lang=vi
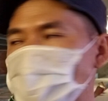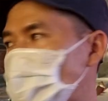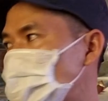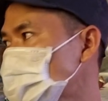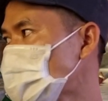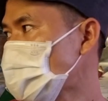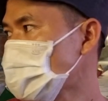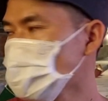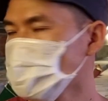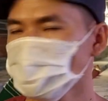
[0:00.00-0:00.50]
thì
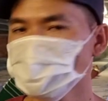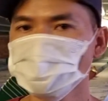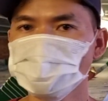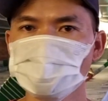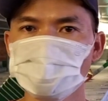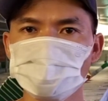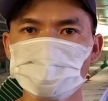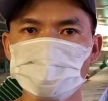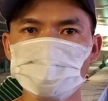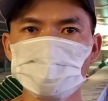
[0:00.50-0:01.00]
hàng ngày
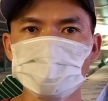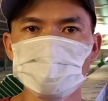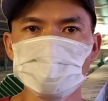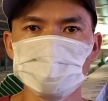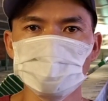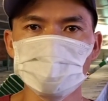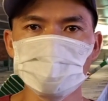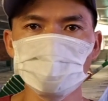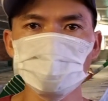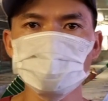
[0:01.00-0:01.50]

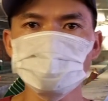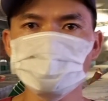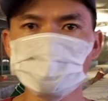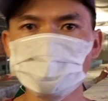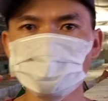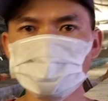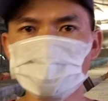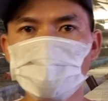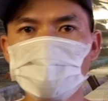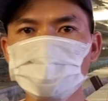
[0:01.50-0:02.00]
mình luôn
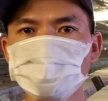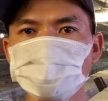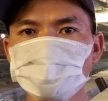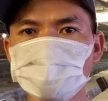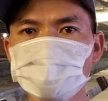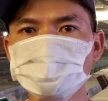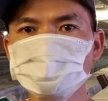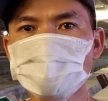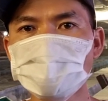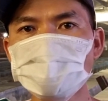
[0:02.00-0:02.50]
tìm tòi về
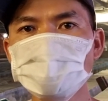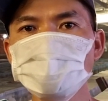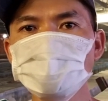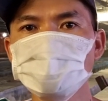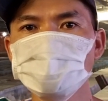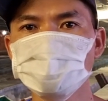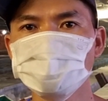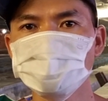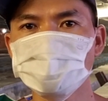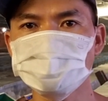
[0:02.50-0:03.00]
sách báo
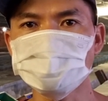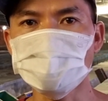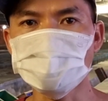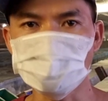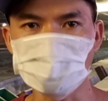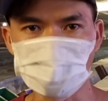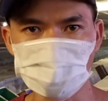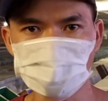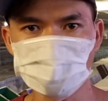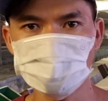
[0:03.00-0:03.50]
về
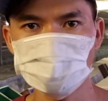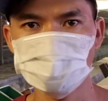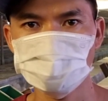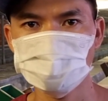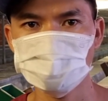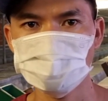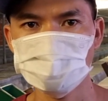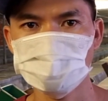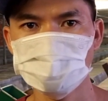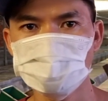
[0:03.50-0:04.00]
tài liệu
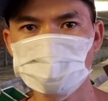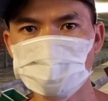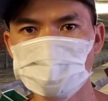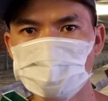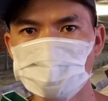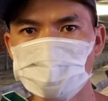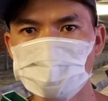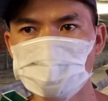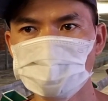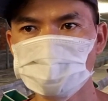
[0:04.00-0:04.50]

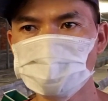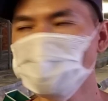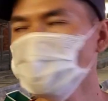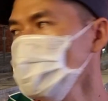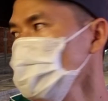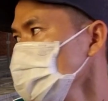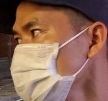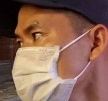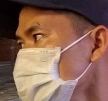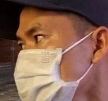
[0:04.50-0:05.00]
từ